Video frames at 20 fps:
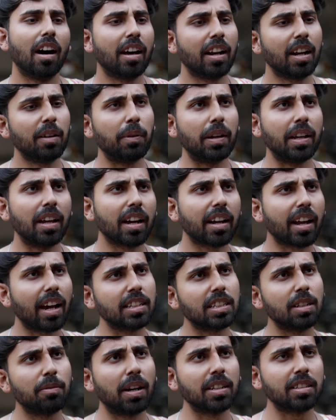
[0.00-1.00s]
अरे भैया
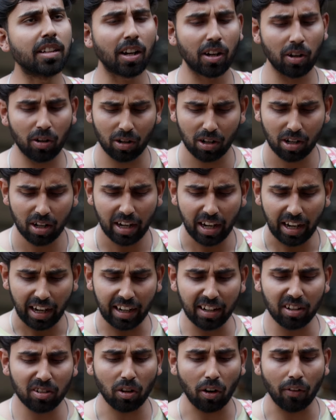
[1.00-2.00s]
कैसी बात कर रहे हो
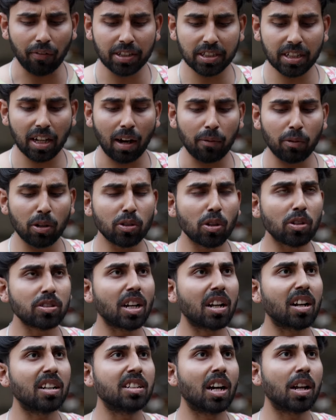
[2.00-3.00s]
इन ट्रॉफीज़ के आपको दो
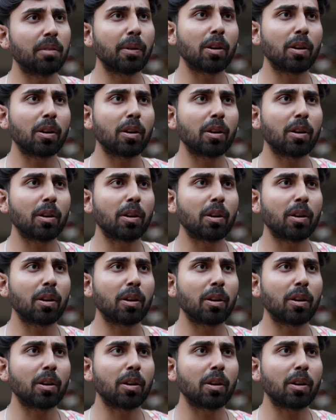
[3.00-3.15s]
चार हज़ार